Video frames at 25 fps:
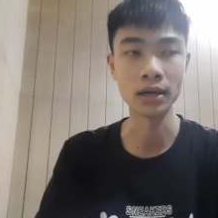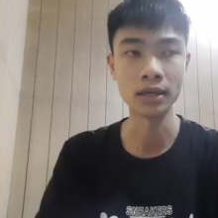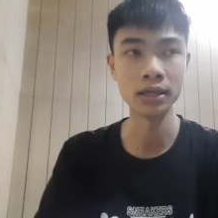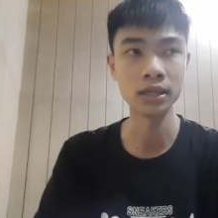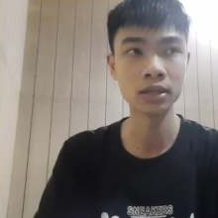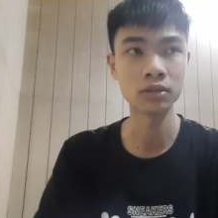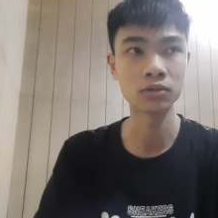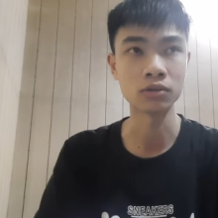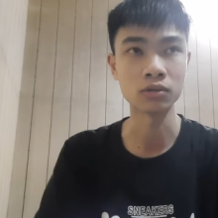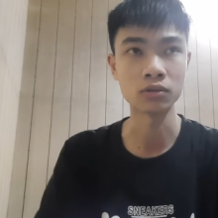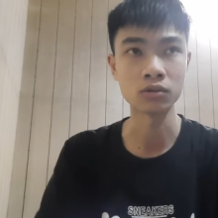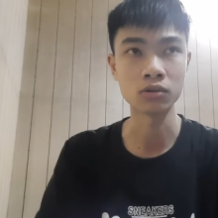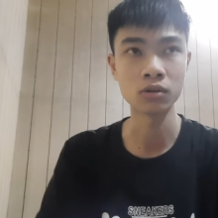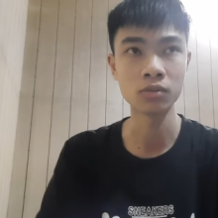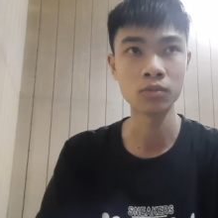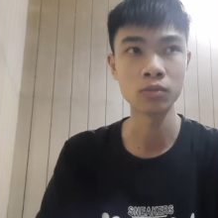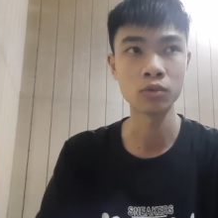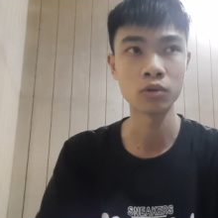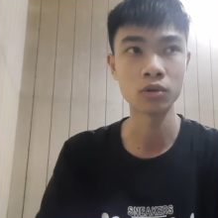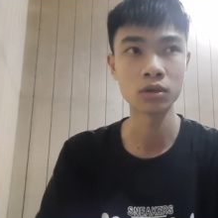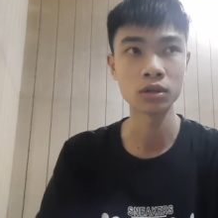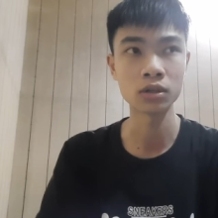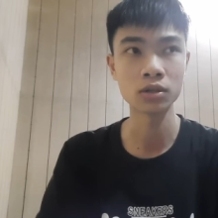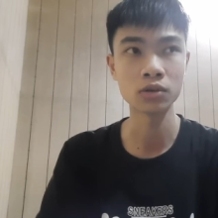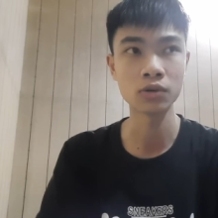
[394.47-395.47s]
Liên còn có
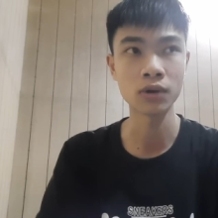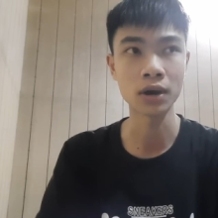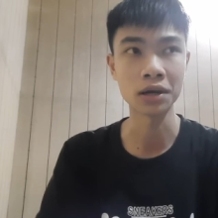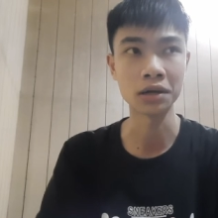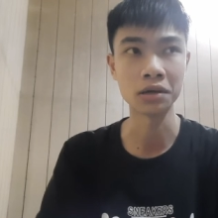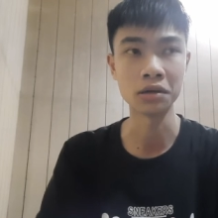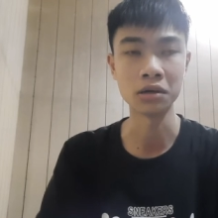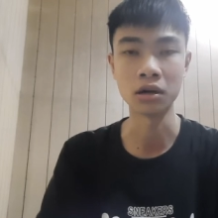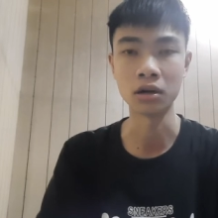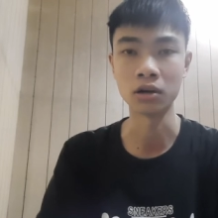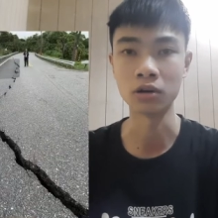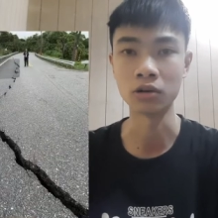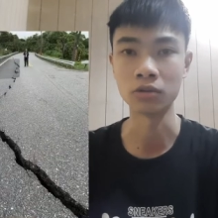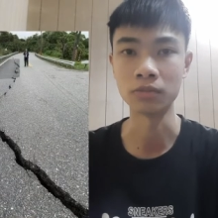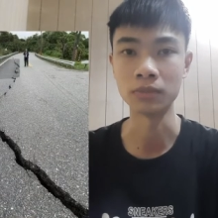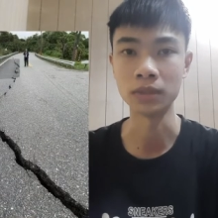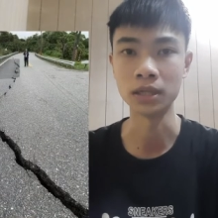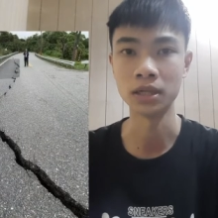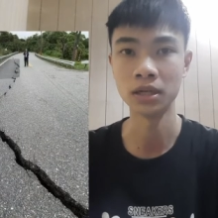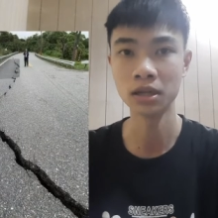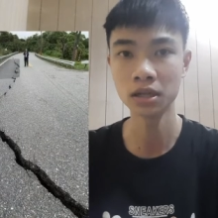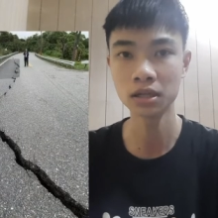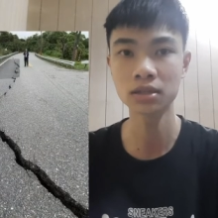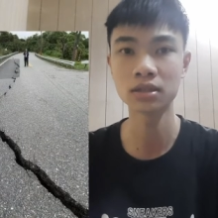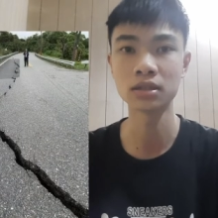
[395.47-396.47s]
một cái đoạn đường còn bị
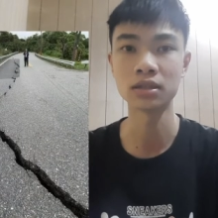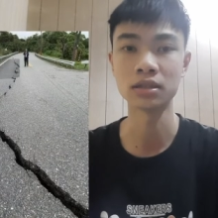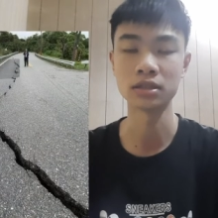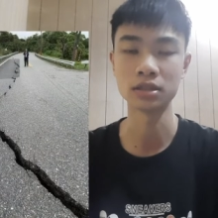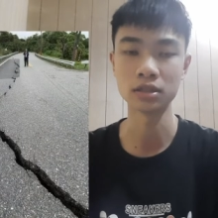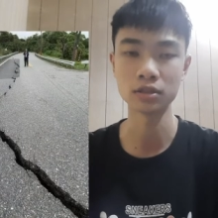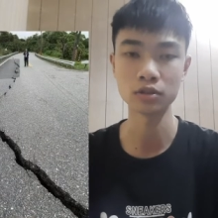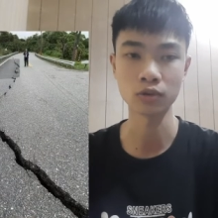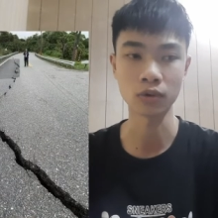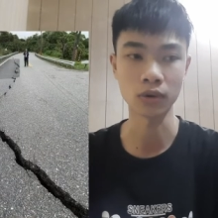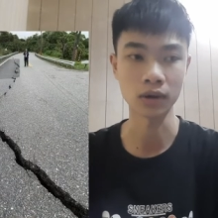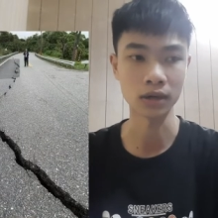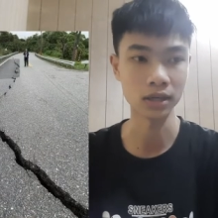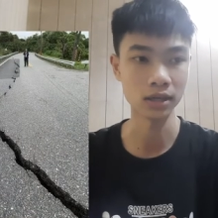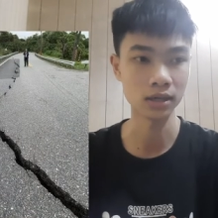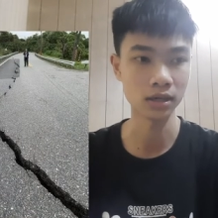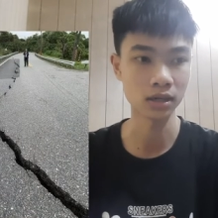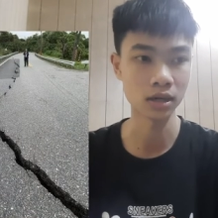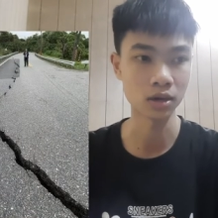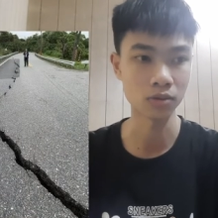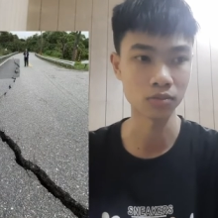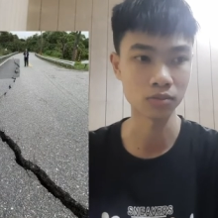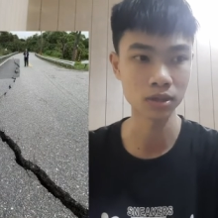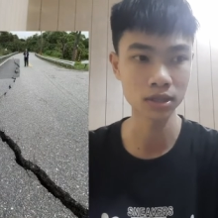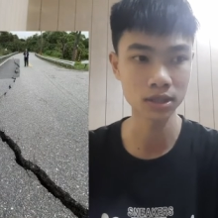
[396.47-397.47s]
lứt, chứng tỏ đây là
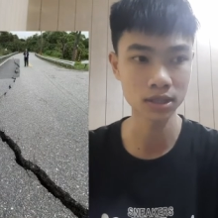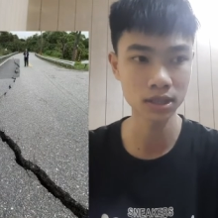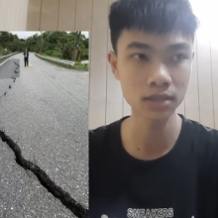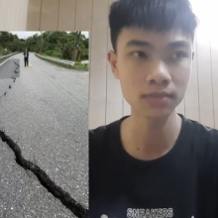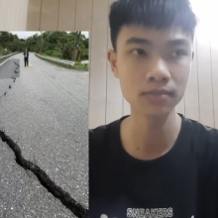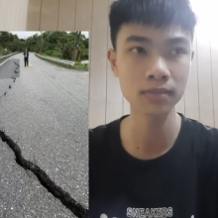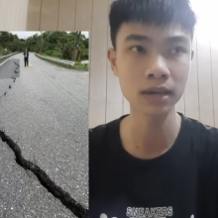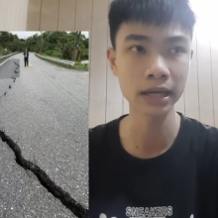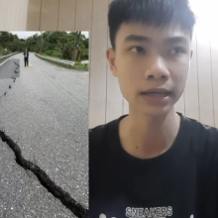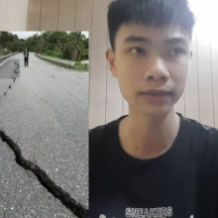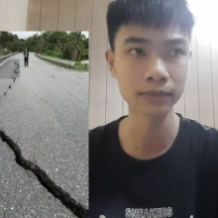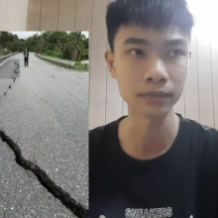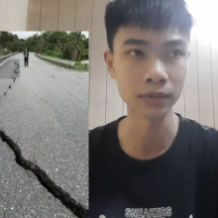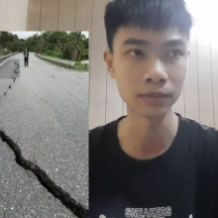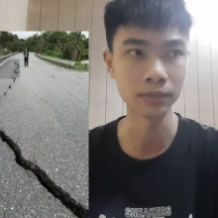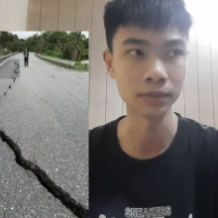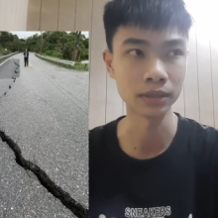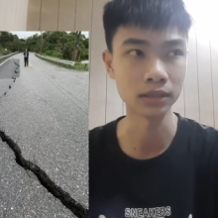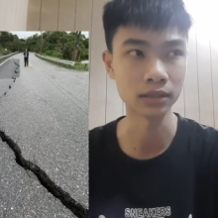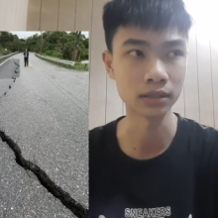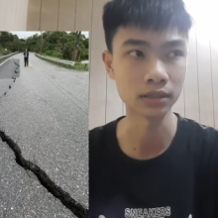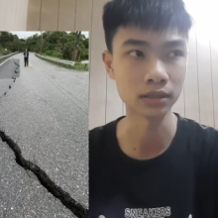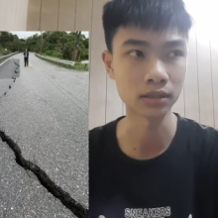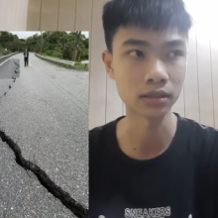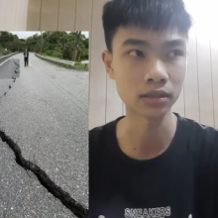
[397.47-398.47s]
động đất rất mạnh, mà
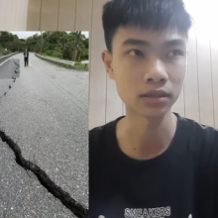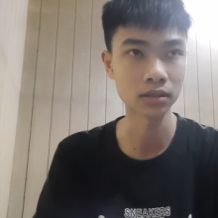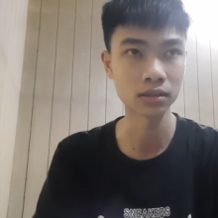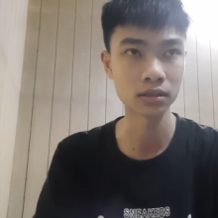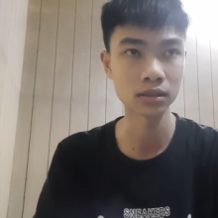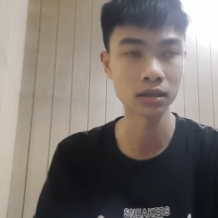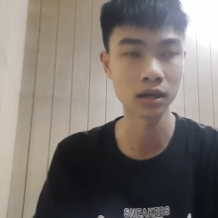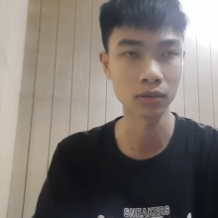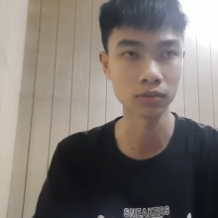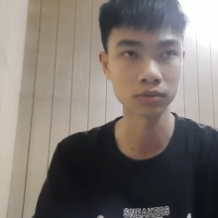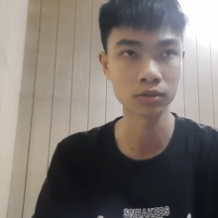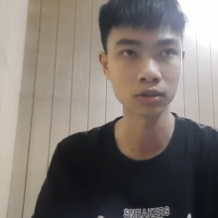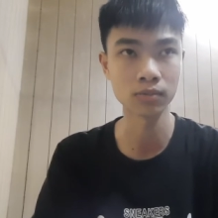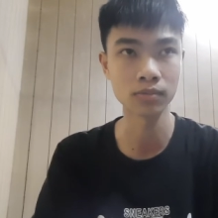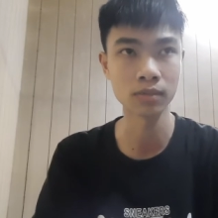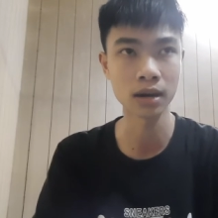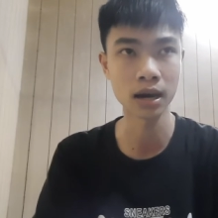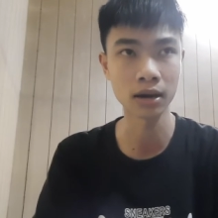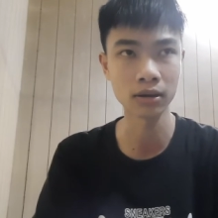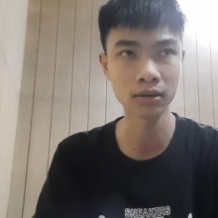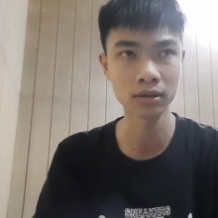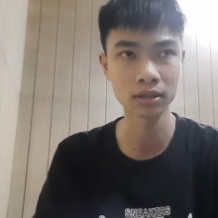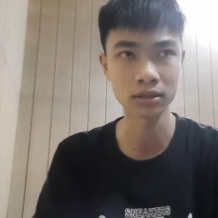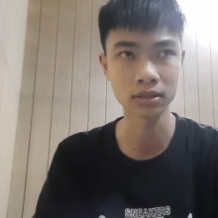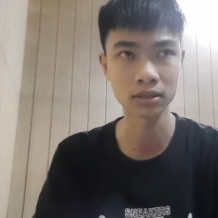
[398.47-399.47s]
mình đọc thông
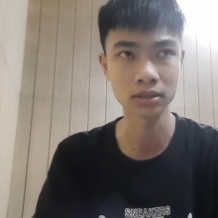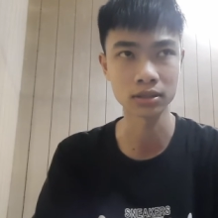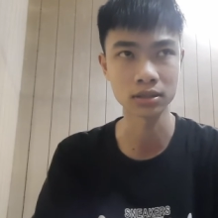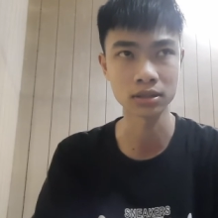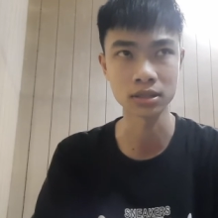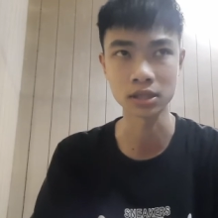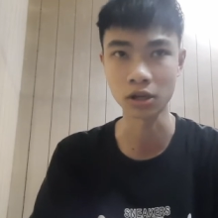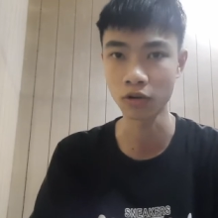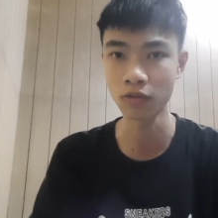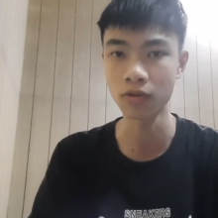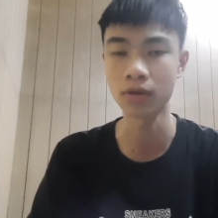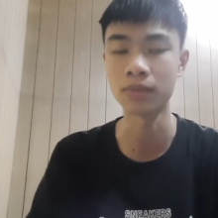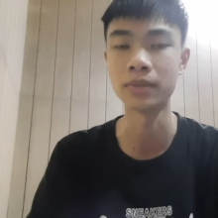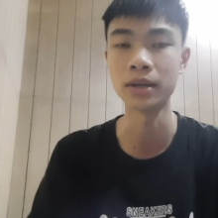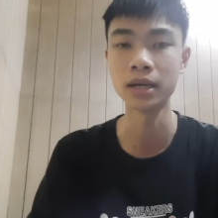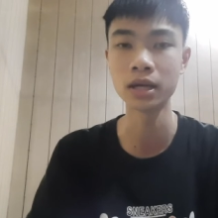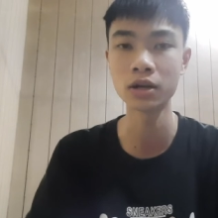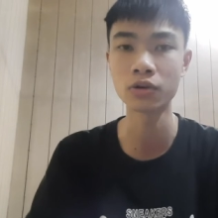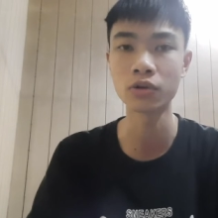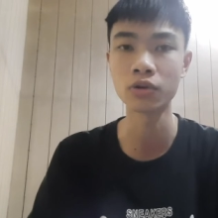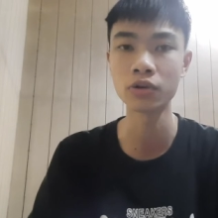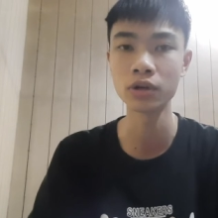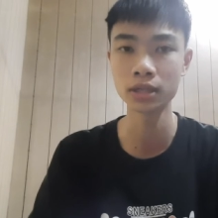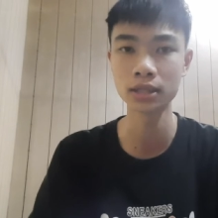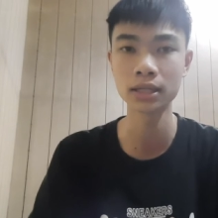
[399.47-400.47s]
báo là sáu phẩy mấy
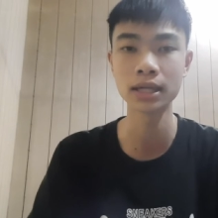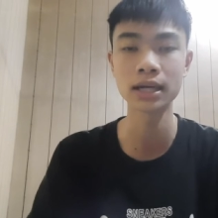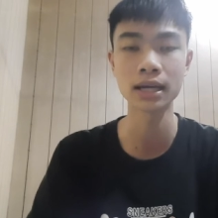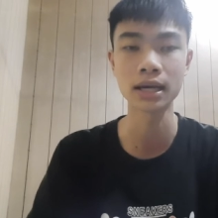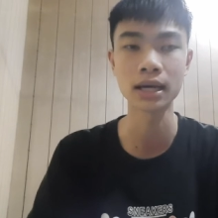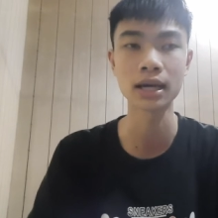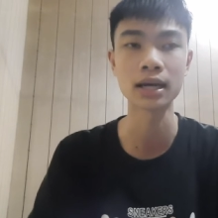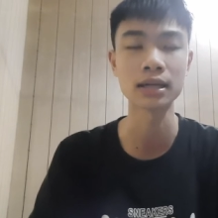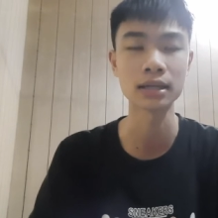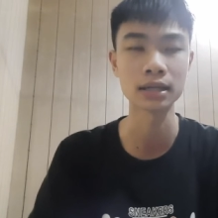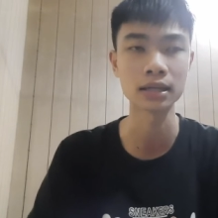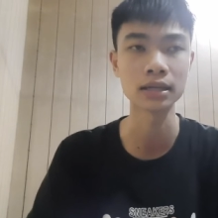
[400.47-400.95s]
độ Richter.